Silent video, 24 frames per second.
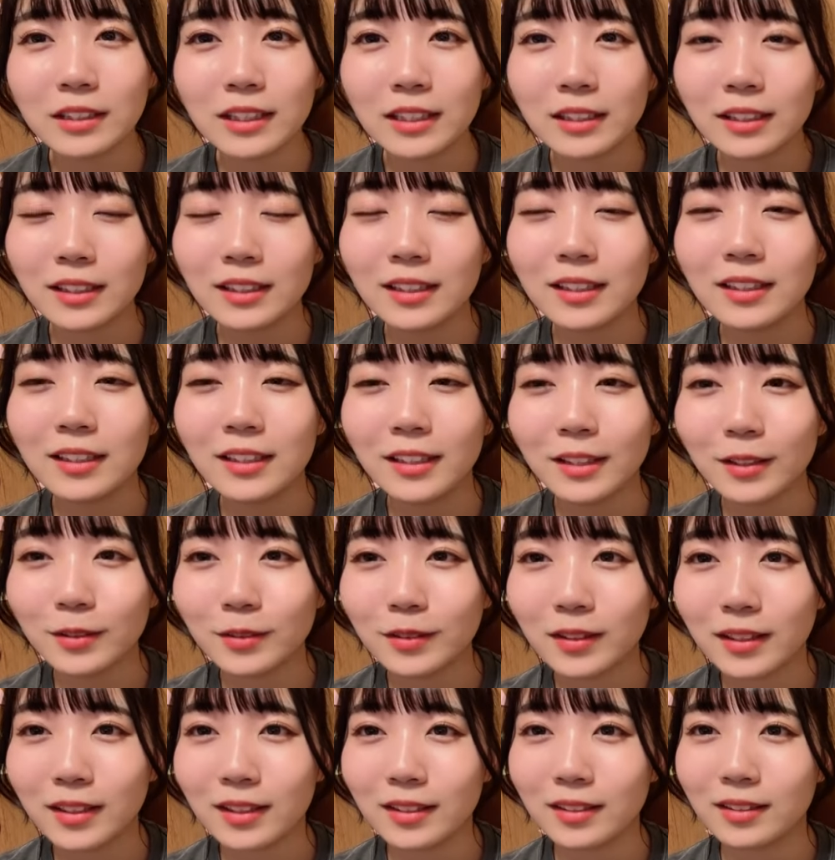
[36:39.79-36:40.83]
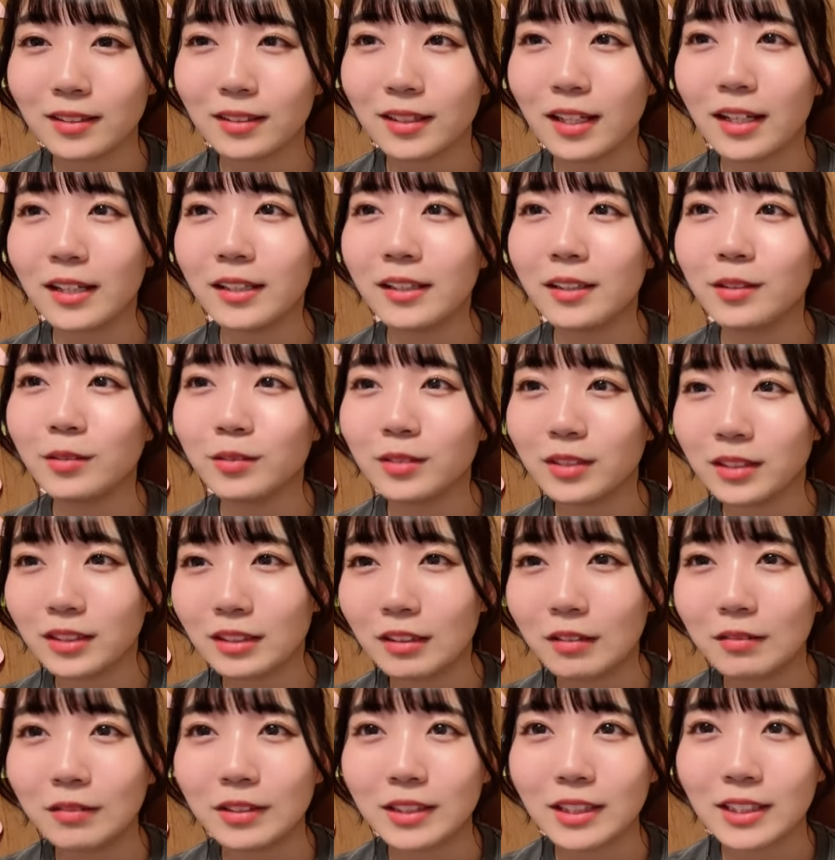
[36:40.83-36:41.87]
苦手なんだよね耐えれるか
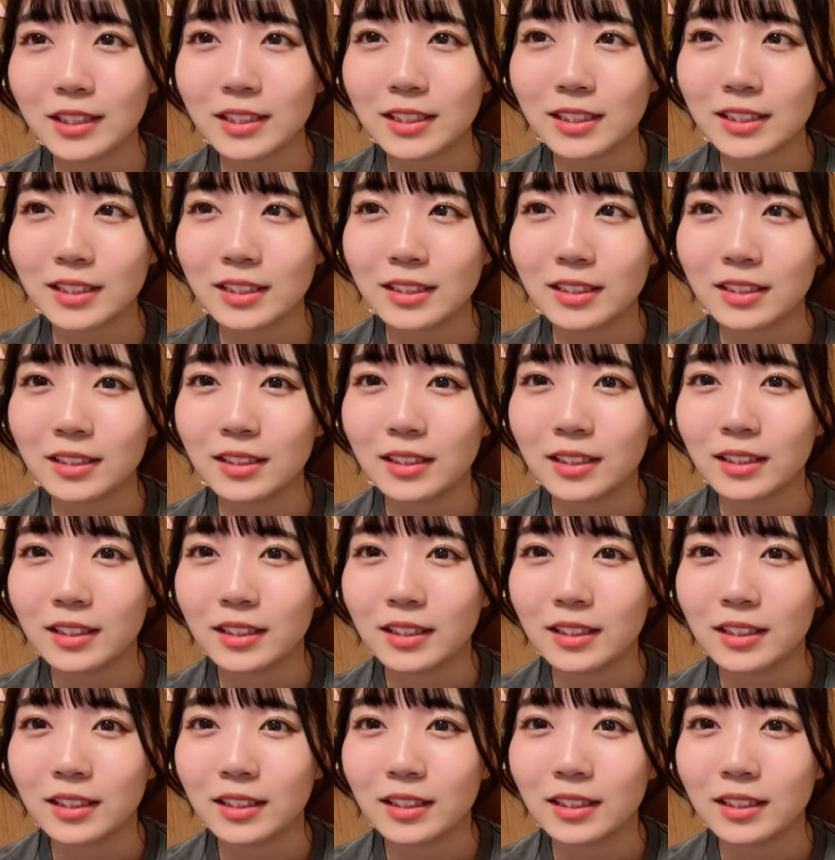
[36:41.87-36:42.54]
な私